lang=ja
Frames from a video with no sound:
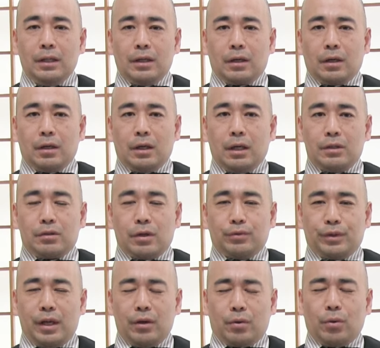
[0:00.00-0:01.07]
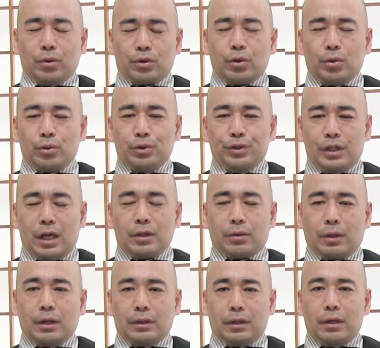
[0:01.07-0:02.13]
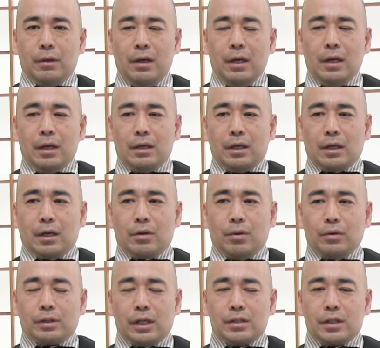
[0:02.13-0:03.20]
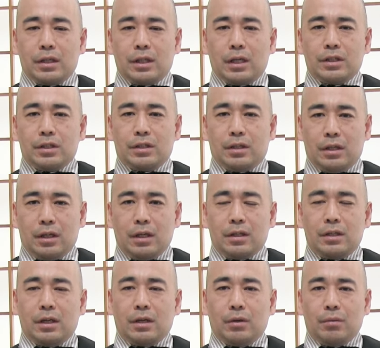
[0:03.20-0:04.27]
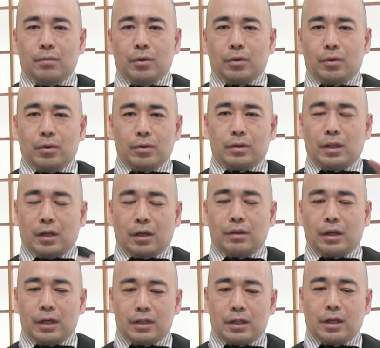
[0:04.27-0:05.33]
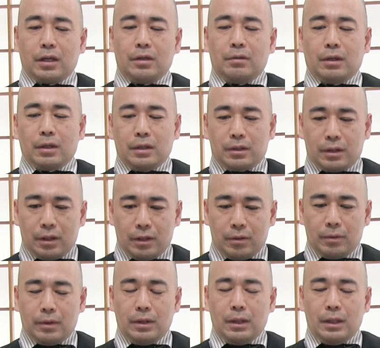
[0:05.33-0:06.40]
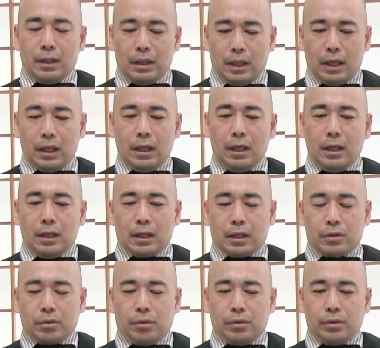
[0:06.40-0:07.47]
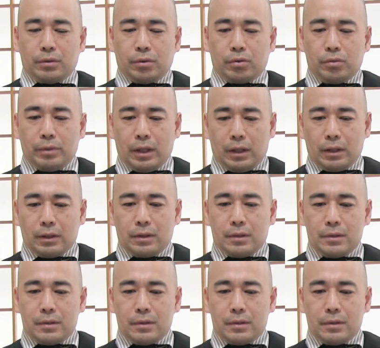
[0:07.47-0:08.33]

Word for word: なんか、あいつは不抵抗将軍だとか言って、なんかこう、散々なじってね、あの、もっと戦いがけしかけるわけですけれども、はい。だからそういう側面、